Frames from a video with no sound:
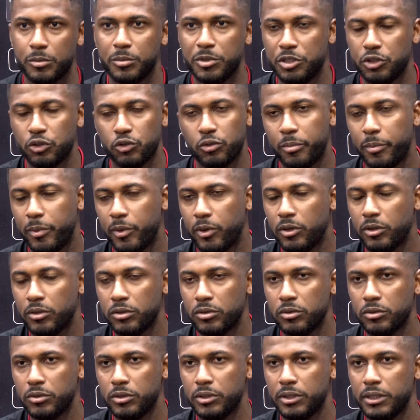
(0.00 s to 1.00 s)
eu me sinto
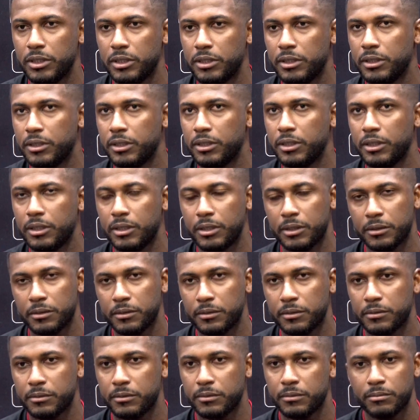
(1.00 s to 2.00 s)
pronto e
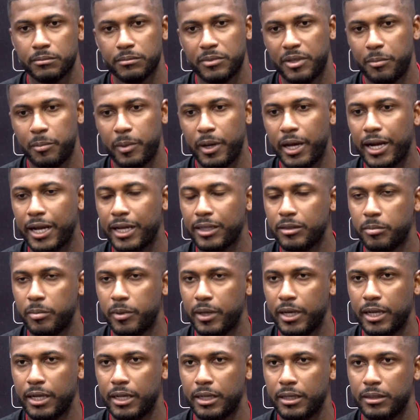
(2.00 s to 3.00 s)
preparado
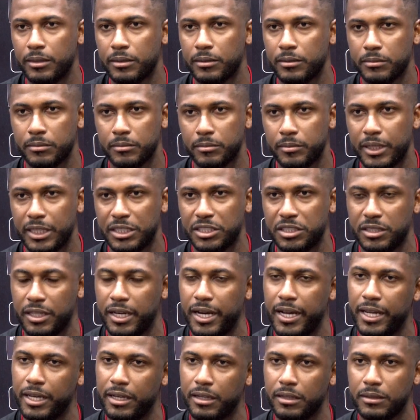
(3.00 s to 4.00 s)
para a
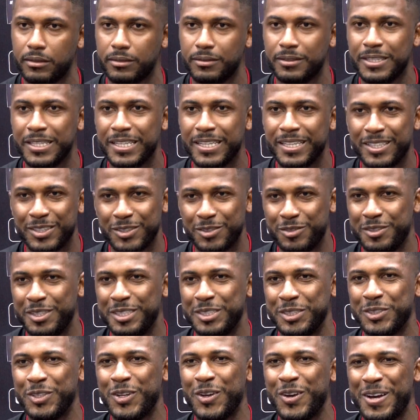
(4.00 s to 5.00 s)
estreia. Não
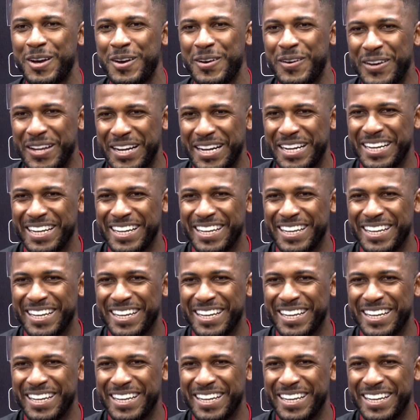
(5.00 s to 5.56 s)
vejo logo a hora, né?